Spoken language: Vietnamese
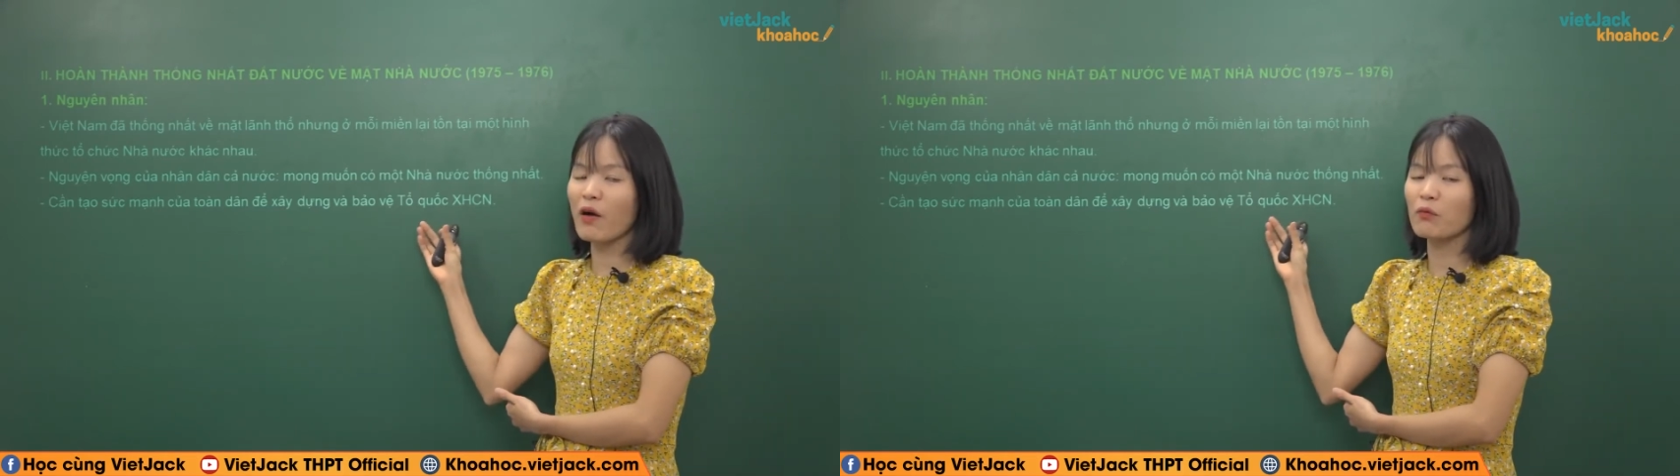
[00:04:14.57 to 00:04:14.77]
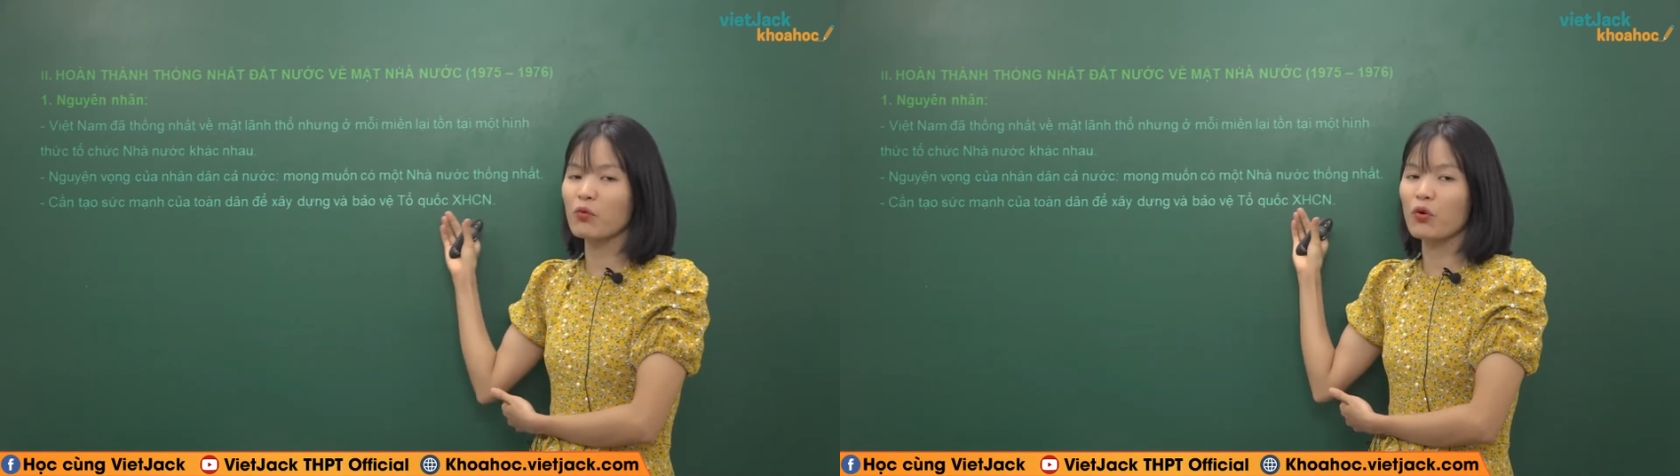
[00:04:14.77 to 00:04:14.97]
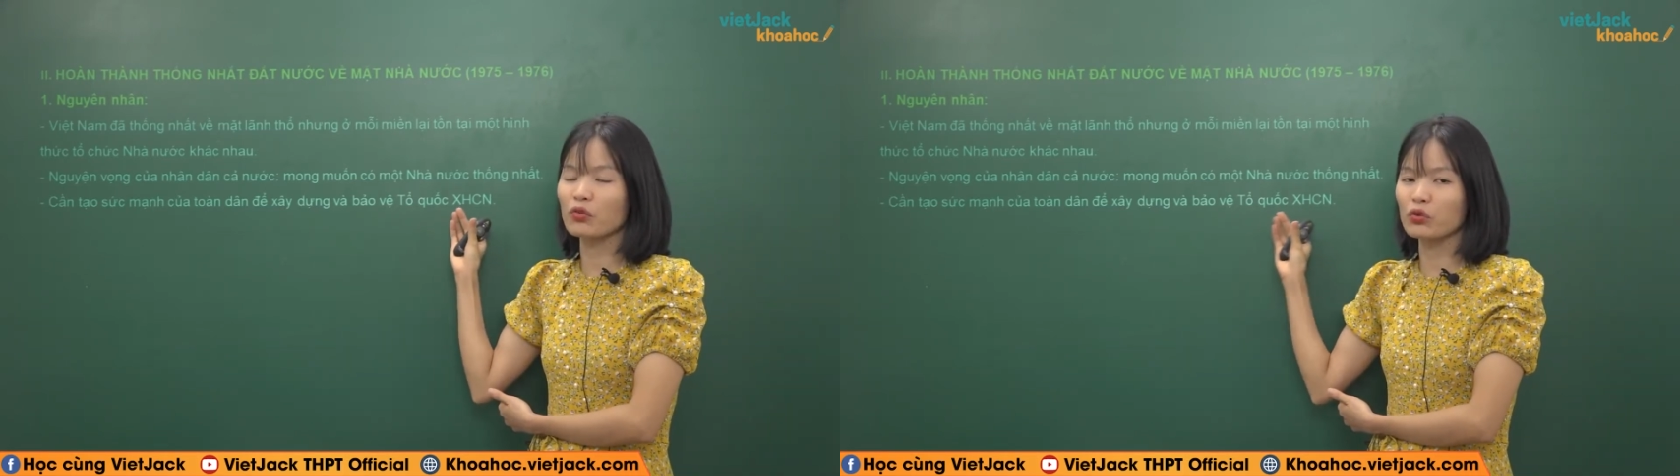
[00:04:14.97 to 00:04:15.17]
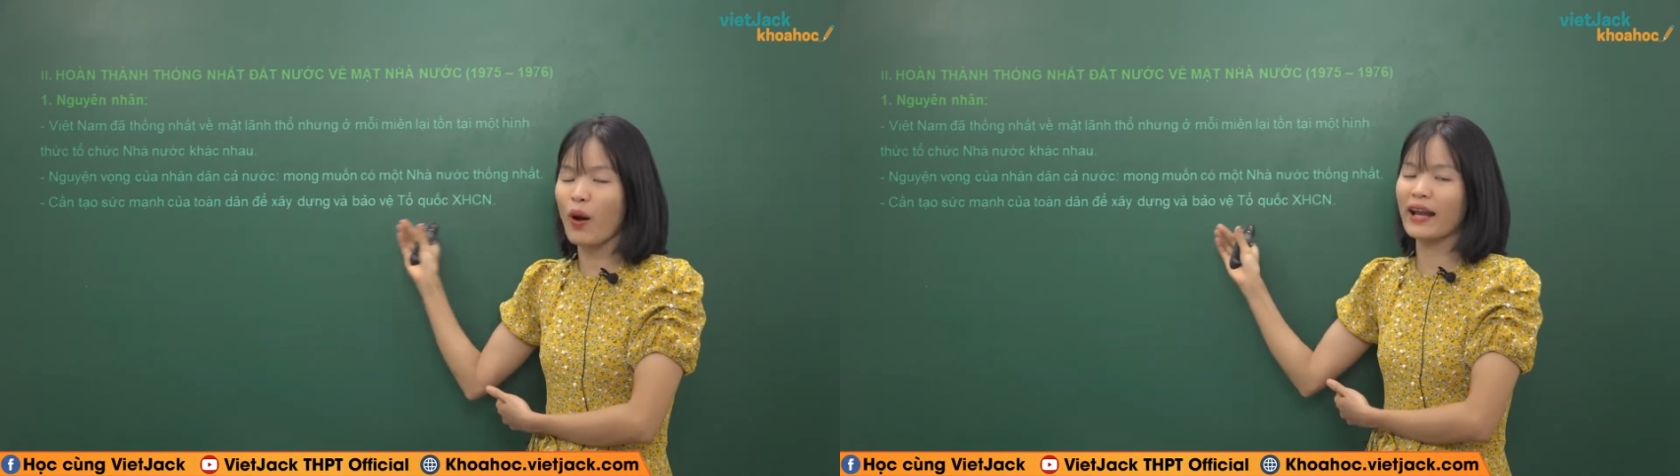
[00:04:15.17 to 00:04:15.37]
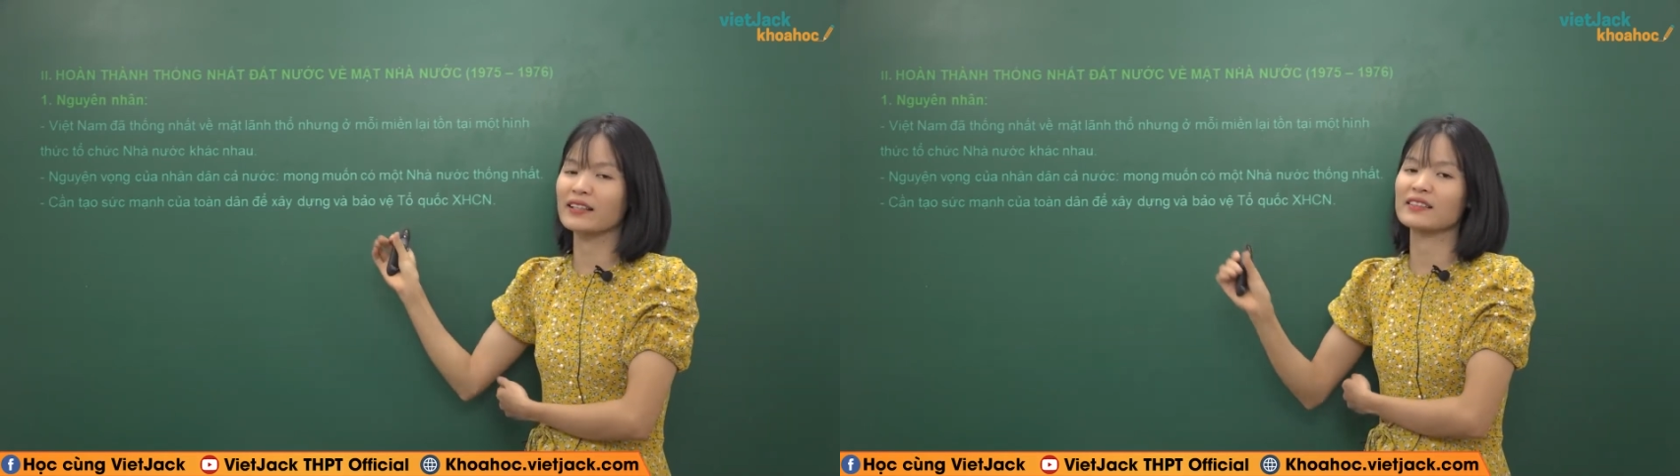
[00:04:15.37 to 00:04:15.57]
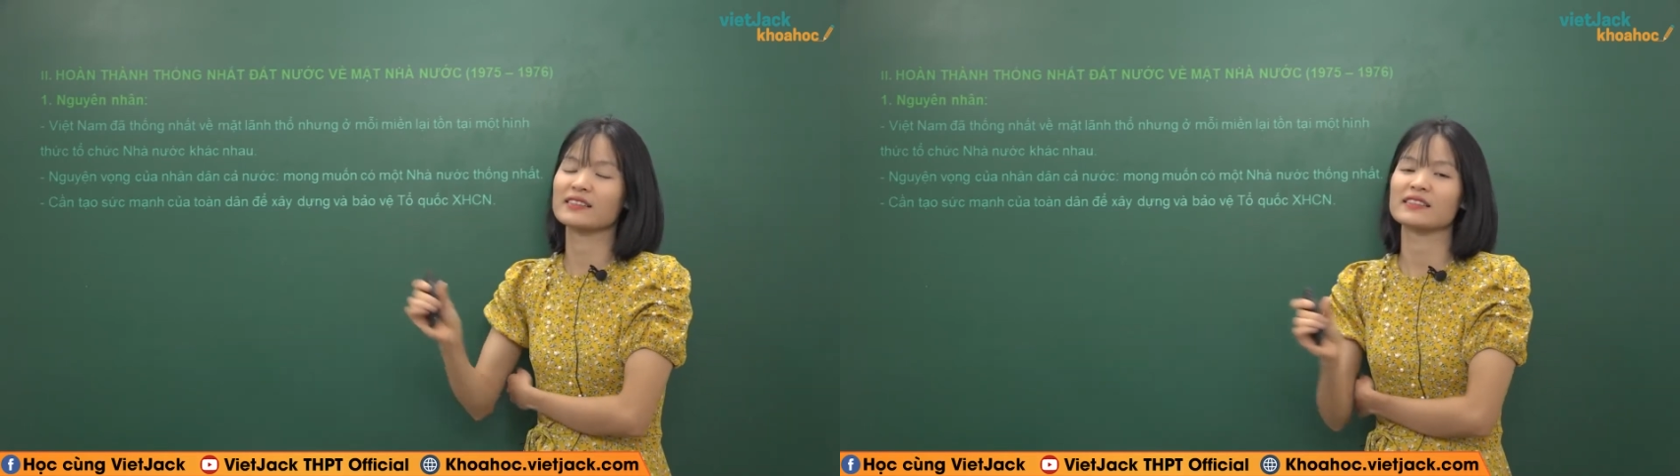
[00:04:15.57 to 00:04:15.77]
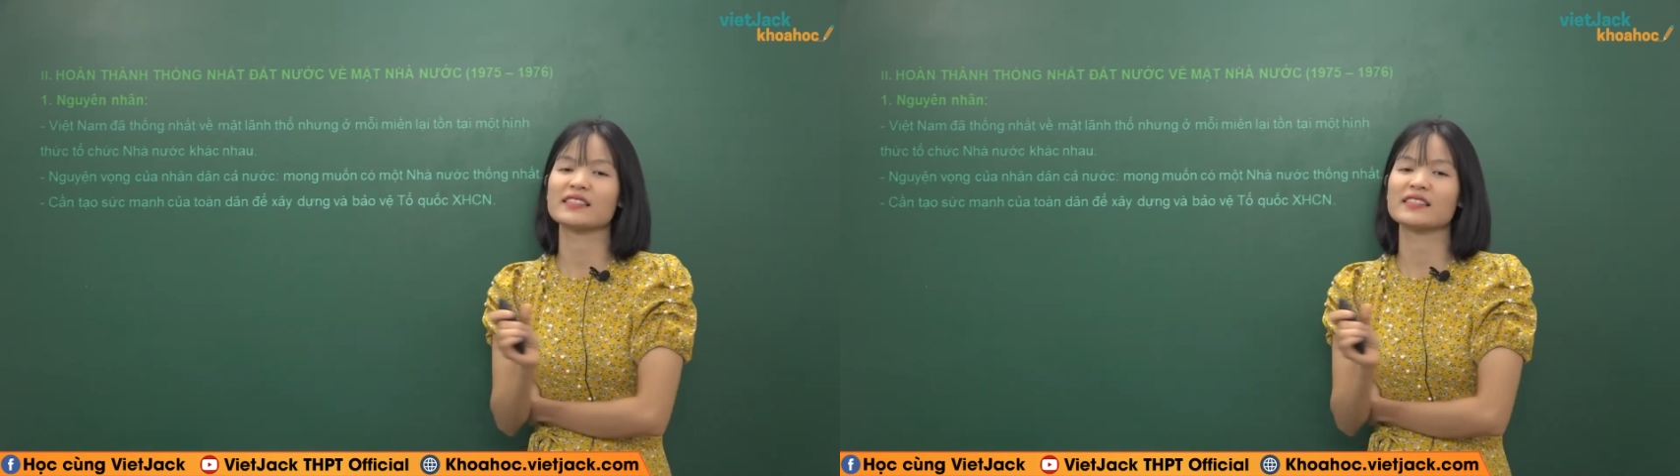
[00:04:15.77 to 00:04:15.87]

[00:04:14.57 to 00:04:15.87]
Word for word: vọng của toàn